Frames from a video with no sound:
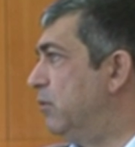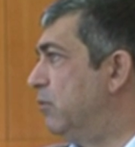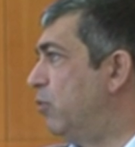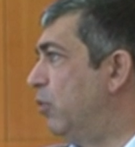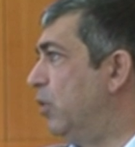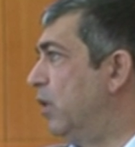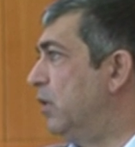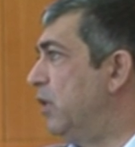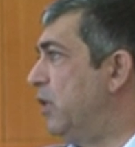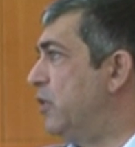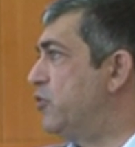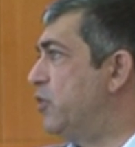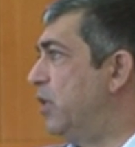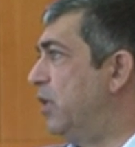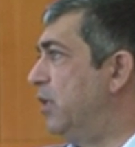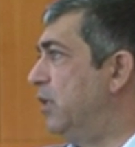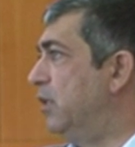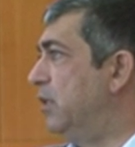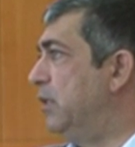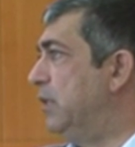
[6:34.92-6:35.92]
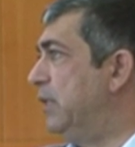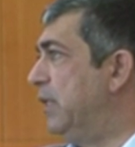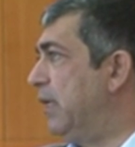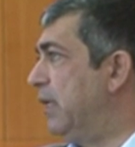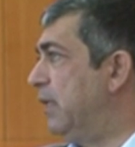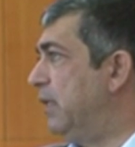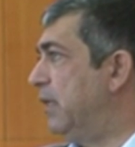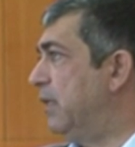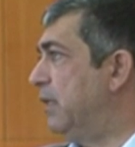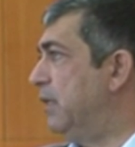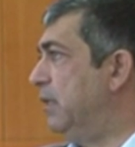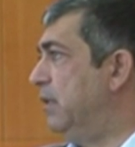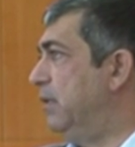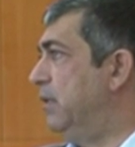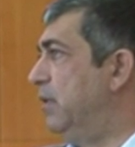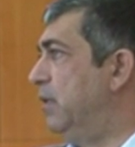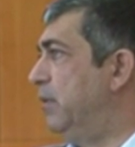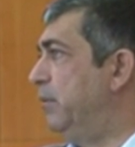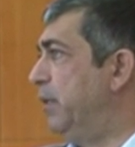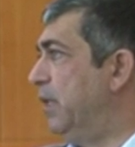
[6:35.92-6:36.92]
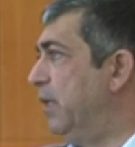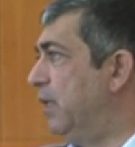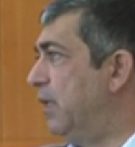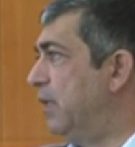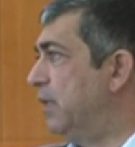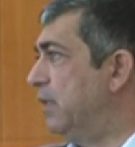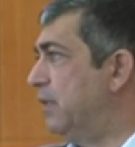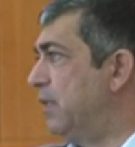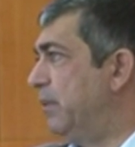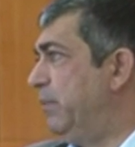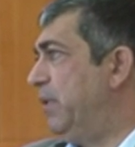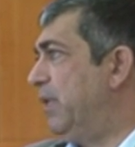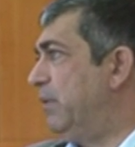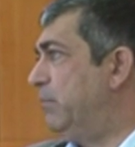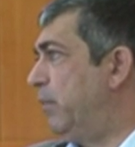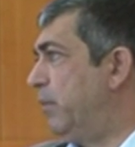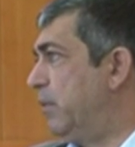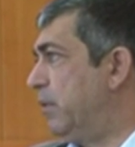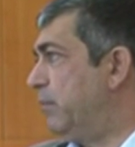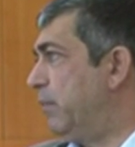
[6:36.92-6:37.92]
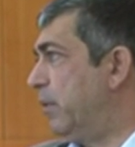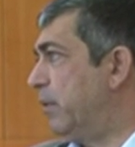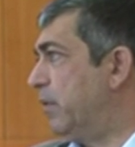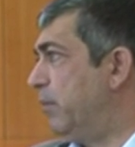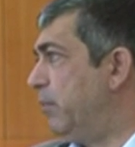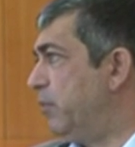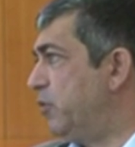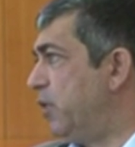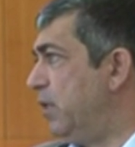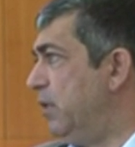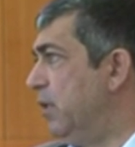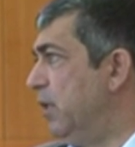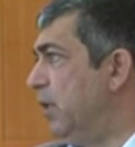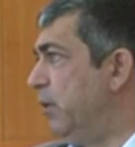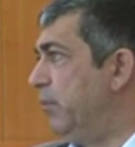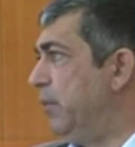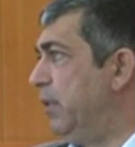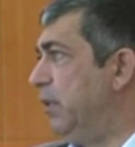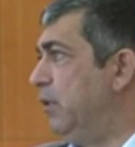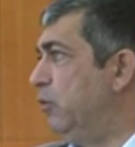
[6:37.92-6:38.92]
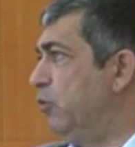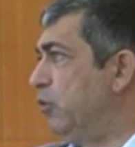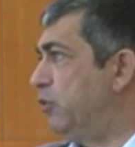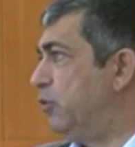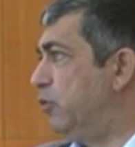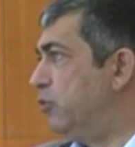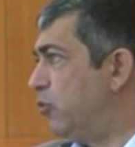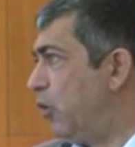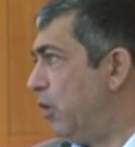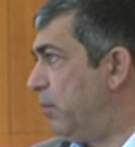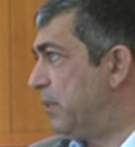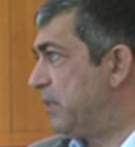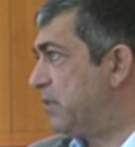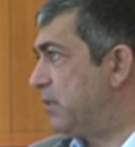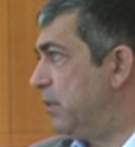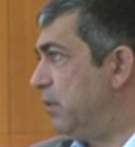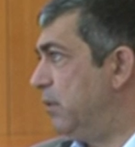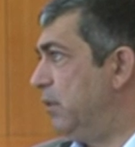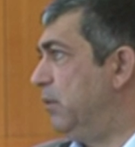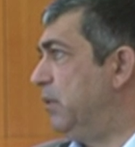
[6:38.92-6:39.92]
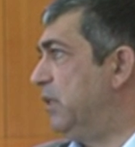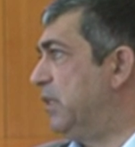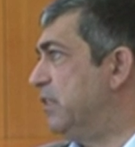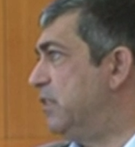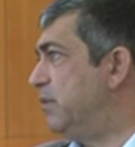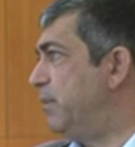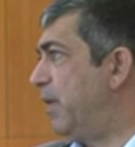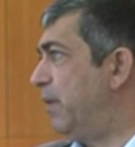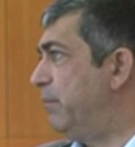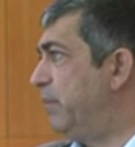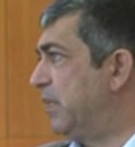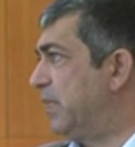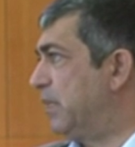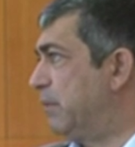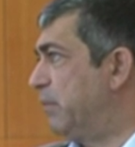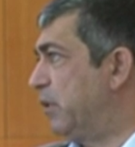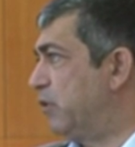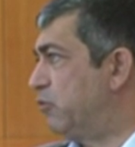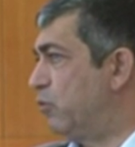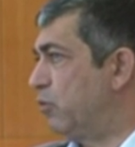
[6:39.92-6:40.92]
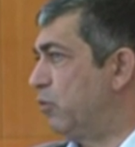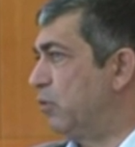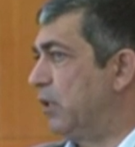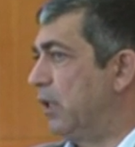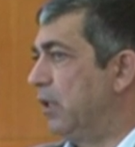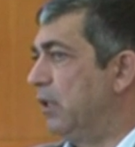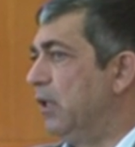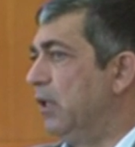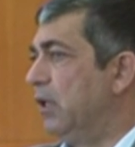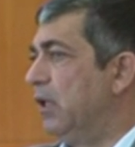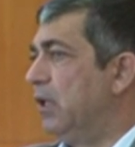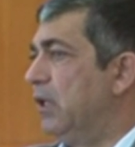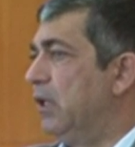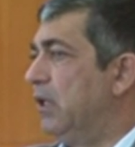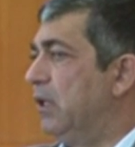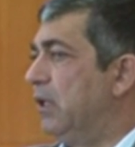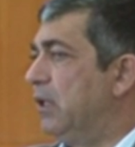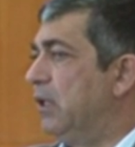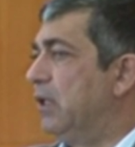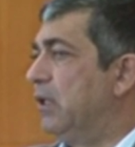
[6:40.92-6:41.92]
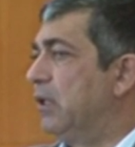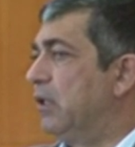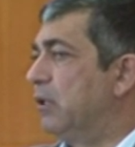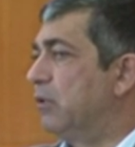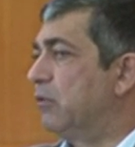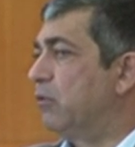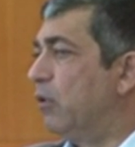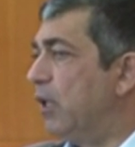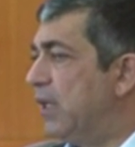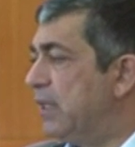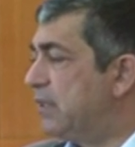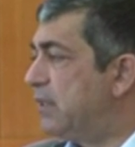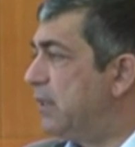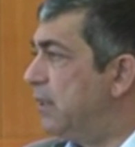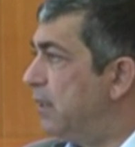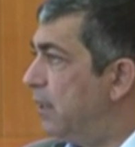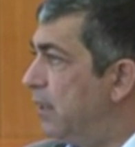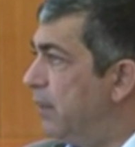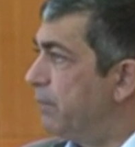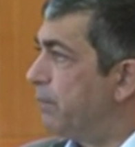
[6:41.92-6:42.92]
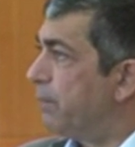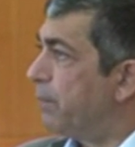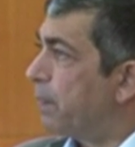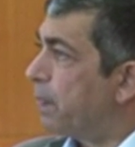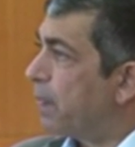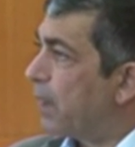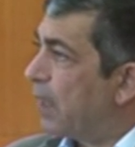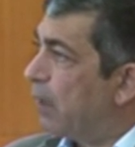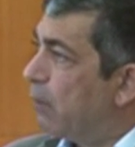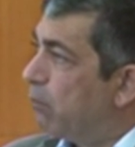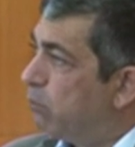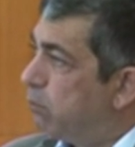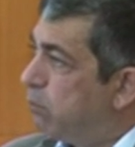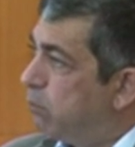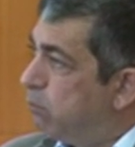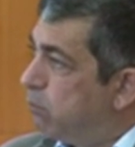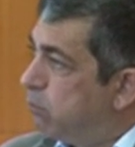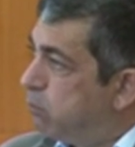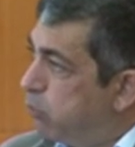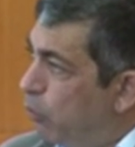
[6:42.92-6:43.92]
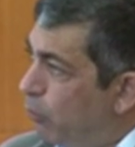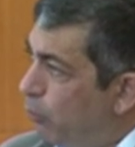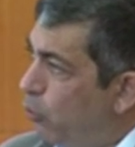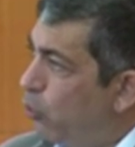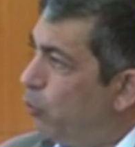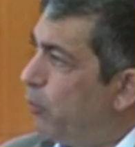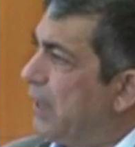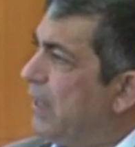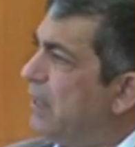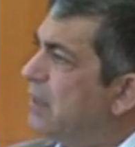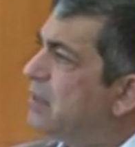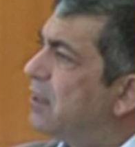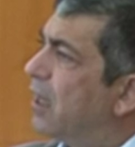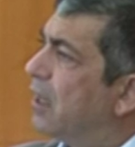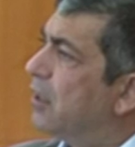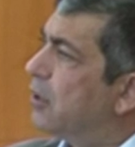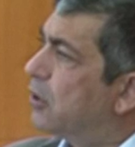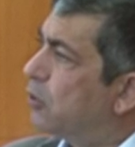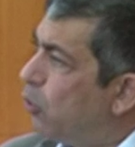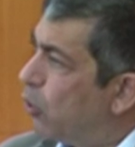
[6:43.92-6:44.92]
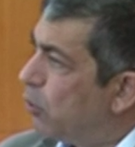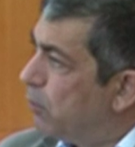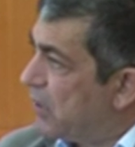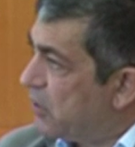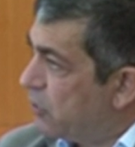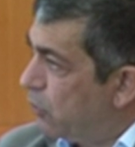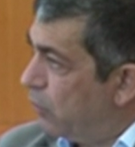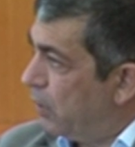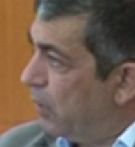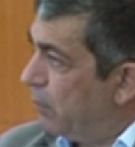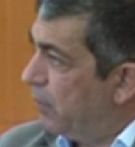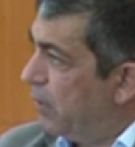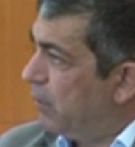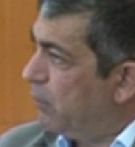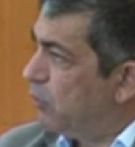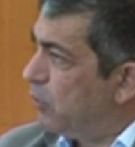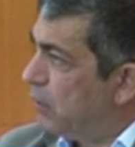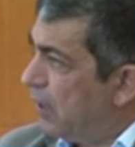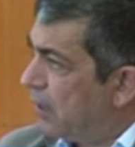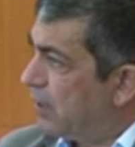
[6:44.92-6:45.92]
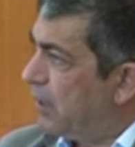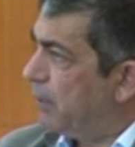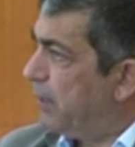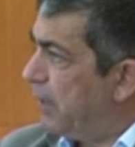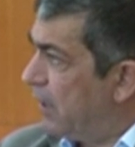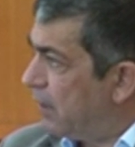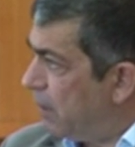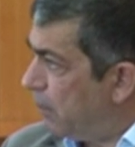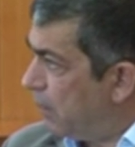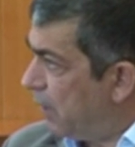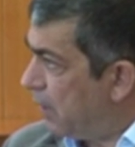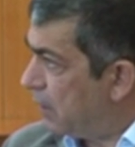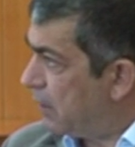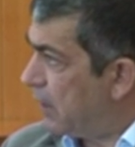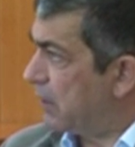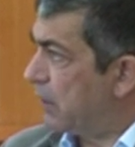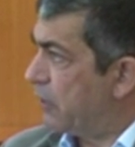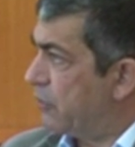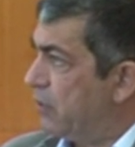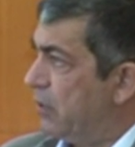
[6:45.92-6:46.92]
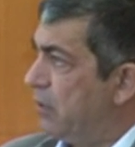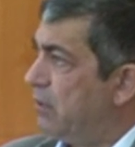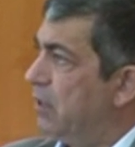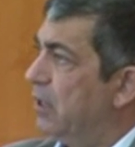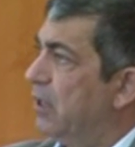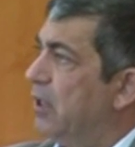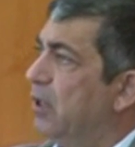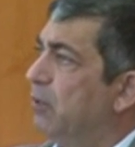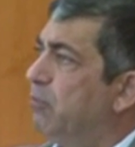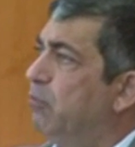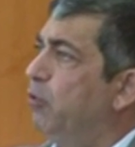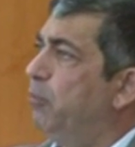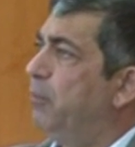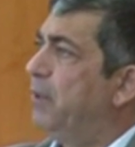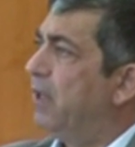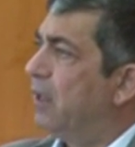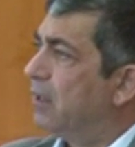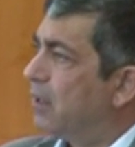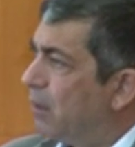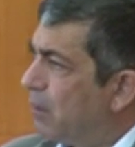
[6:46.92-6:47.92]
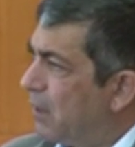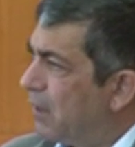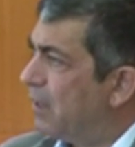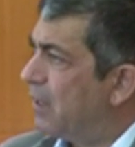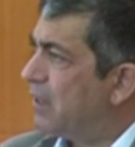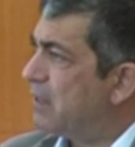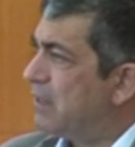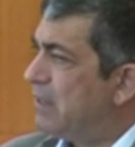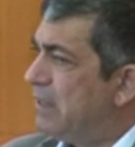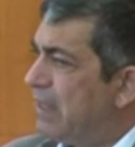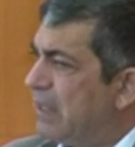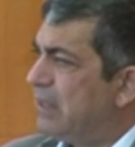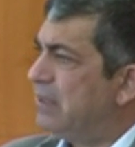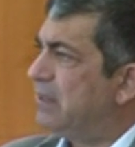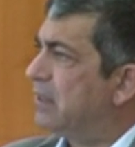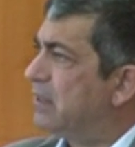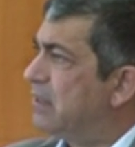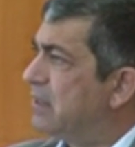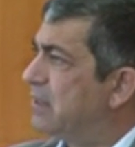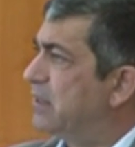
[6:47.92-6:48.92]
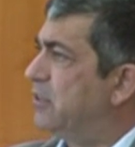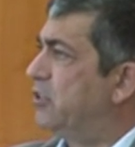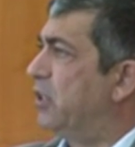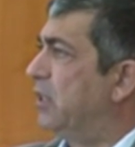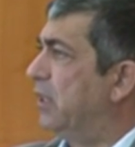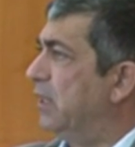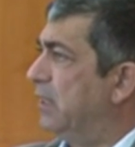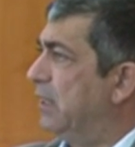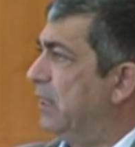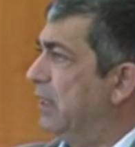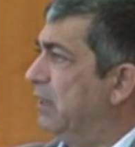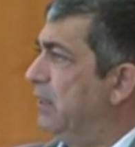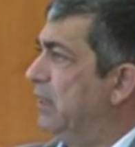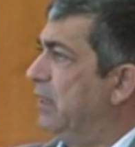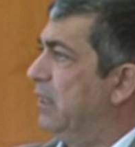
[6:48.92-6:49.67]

konaklayacağı yerleri, e, binaları temin etmek gibi bir şey lüksünüz olamaz. İkisi beraber gitmek zorunda. Dolayısıyla bu büyümenin sağlıklı olması önemli. Bunlar da planlamalardan geçer. Bu planlamalar ne kadar hızlı şekilde